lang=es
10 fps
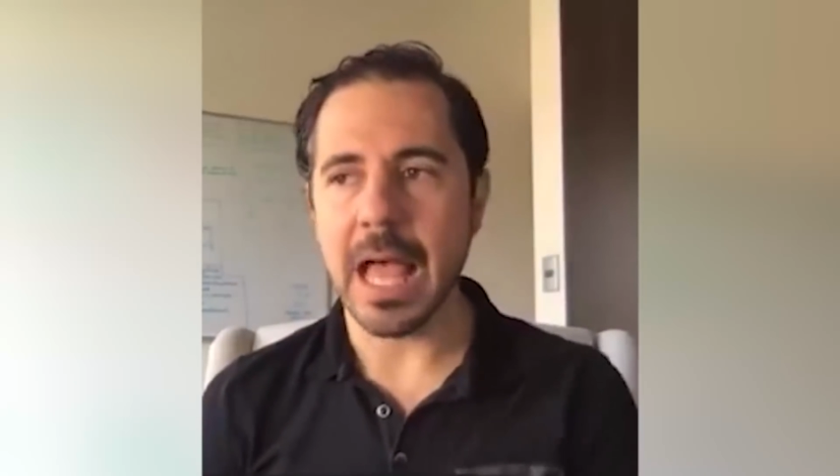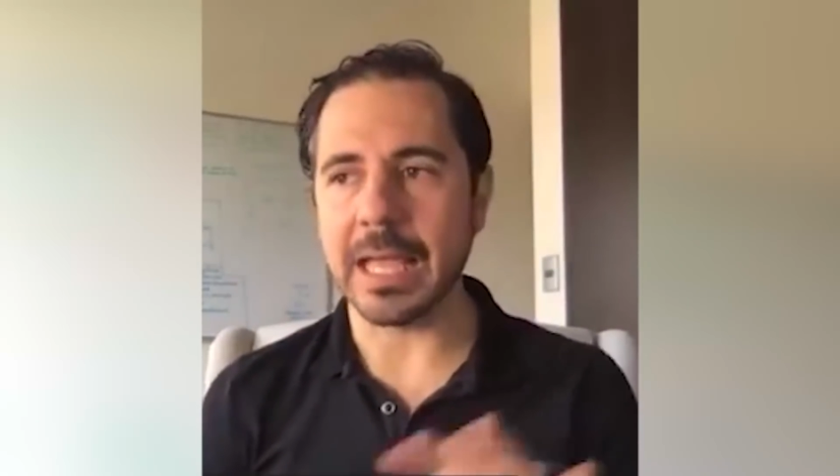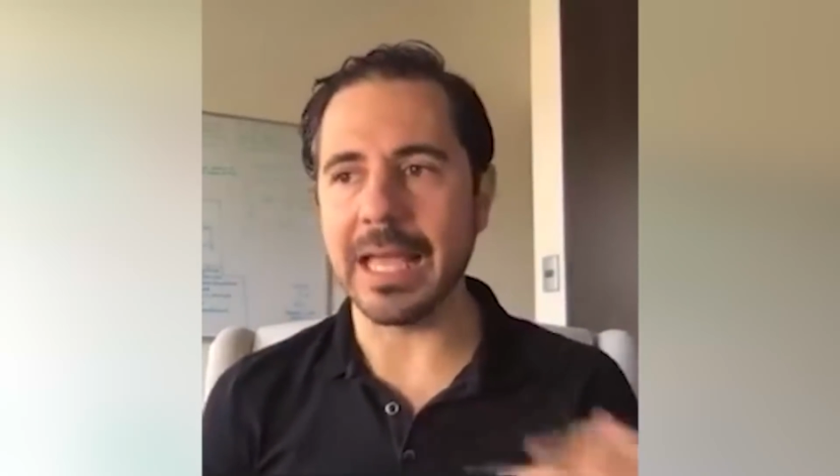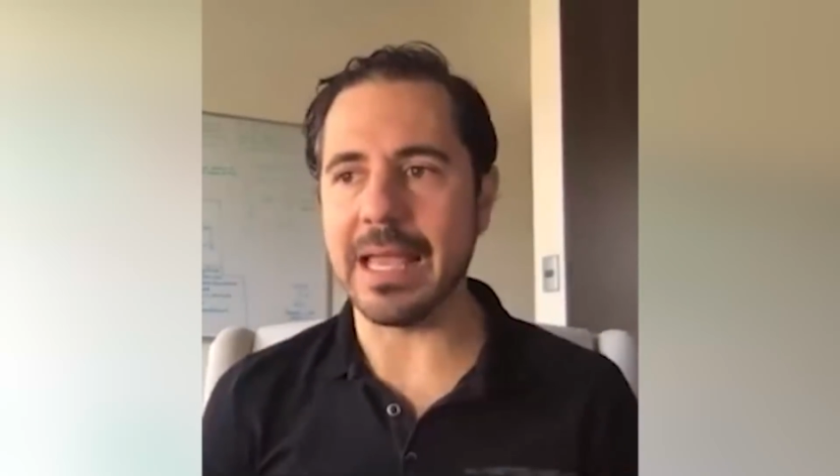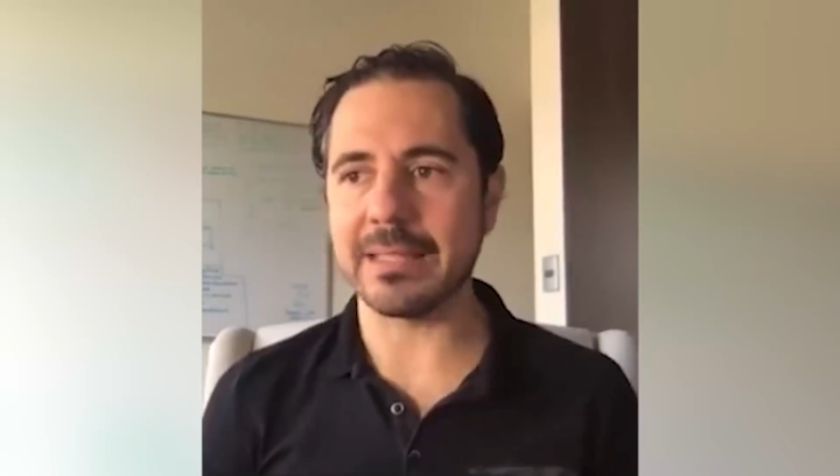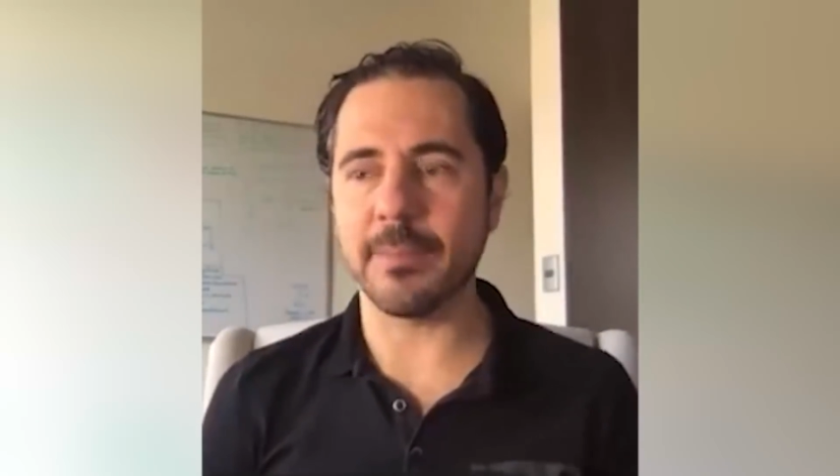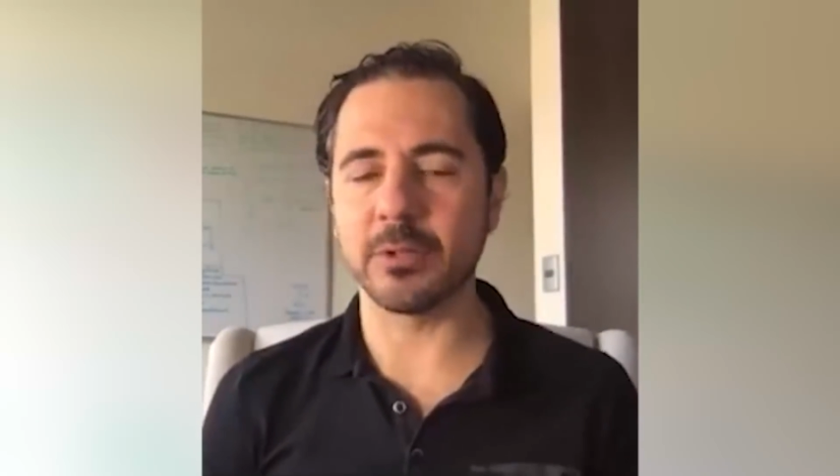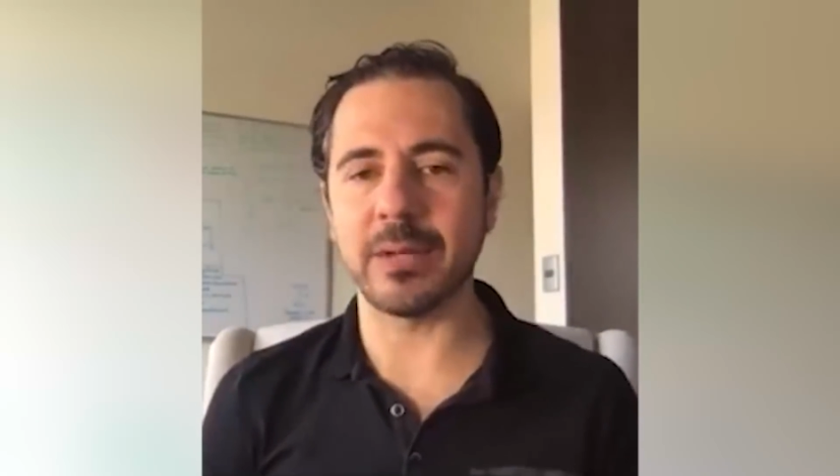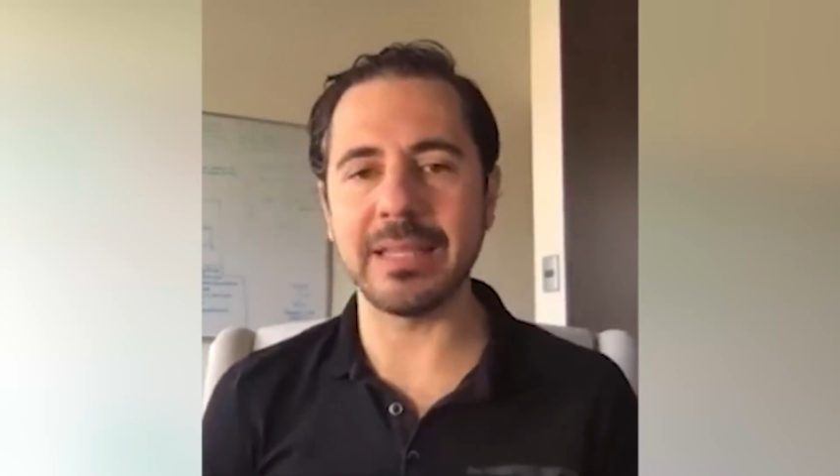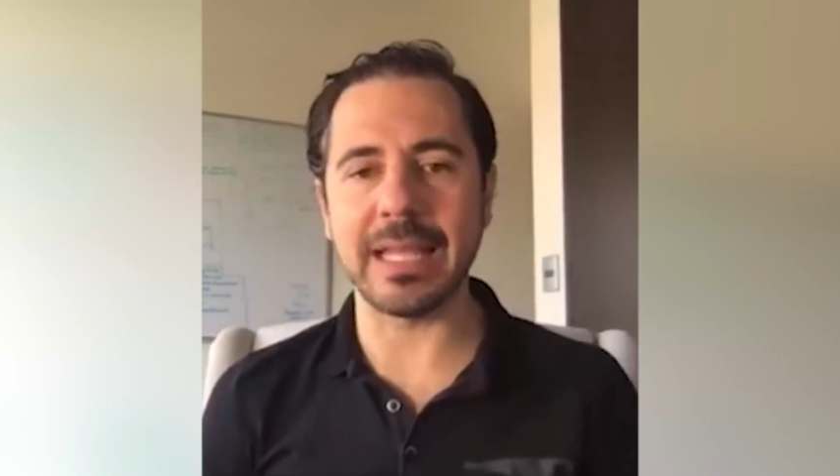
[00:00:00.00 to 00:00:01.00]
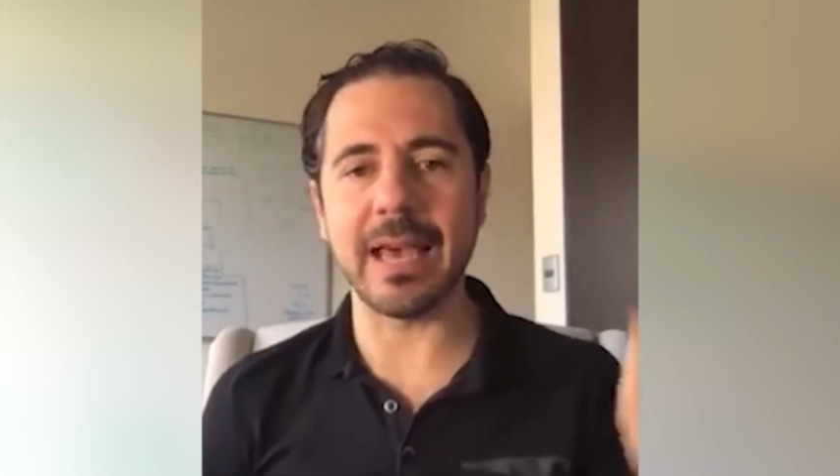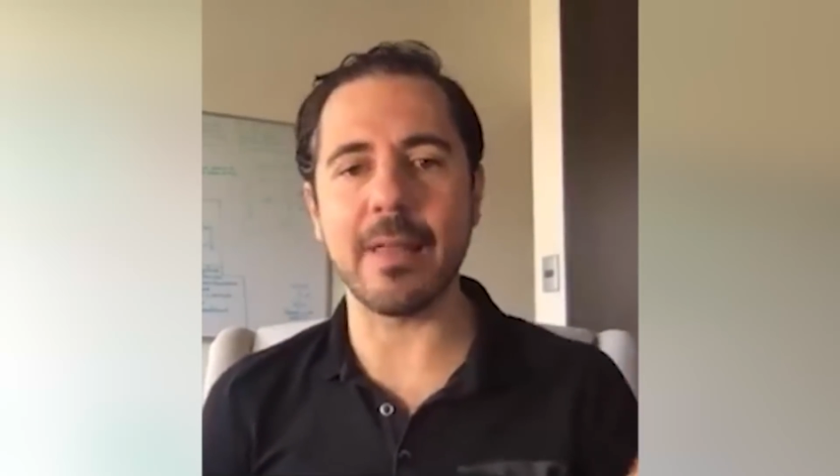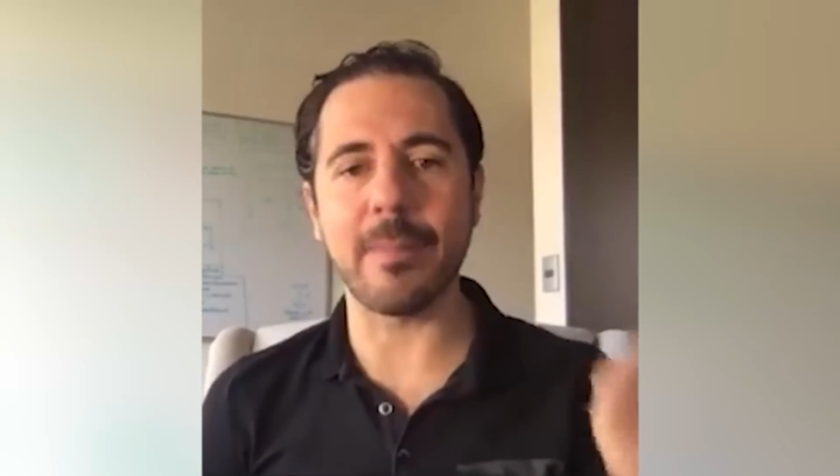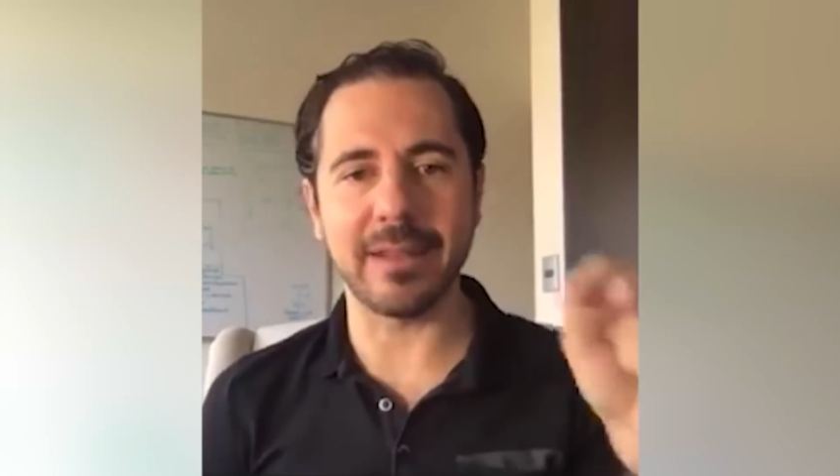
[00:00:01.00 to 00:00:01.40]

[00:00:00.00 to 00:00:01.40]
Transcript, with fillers: A que es la persona indicada